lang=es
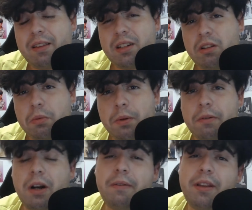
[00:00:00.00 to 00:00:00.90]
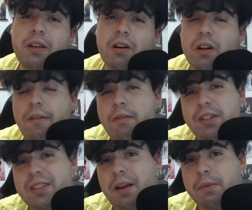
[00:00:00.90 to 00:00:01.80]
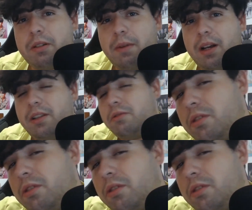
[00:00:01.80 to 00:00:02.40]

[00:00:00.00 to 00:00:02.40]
a todos por ver el vídeo, nos vemos hasta la próxima y un saludo